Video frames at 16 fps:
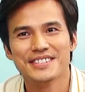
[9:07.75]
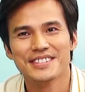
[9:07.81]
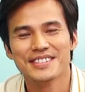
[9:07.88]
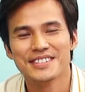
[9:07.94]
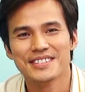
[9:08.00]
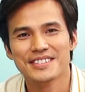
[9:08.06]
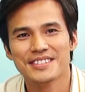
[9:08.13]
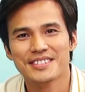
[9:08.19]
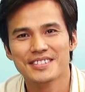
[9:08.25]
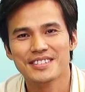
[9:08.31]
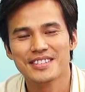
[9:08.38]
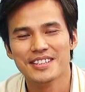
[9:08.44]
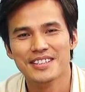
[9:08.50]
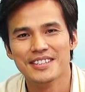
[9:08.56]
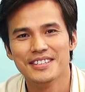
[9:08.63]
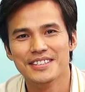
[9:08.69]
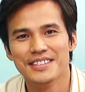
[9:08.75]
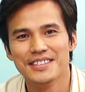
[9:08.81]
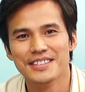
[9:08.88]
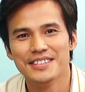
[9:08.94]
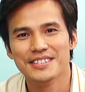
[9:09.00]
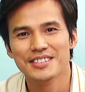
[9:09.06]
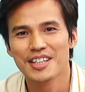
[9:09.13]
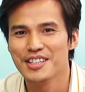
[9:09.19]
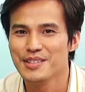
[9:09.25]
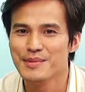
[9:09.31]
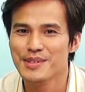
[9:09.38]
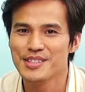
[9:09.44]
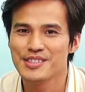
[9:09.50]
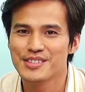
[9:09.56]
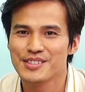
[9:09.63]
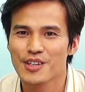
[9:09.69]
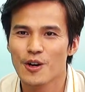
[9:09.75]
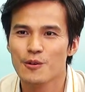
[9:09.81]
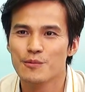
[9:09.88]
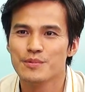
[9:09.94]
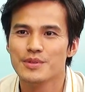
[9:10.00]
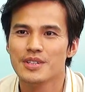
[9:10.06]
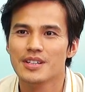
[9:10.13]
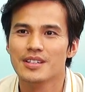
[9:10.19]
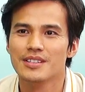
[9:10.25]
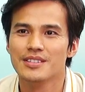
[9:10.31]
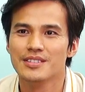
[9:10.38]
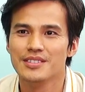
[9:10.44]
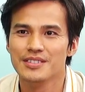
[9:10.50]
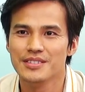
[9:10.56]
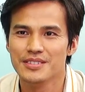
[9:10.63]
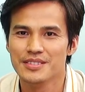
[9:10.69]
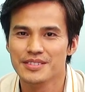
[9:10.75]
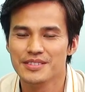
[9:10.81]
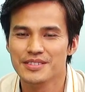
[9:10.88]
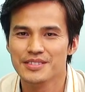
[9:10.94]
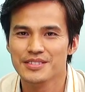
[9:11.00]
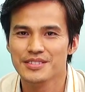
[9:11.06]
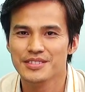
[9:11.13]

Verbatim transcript: 嗯，呃，那里面照片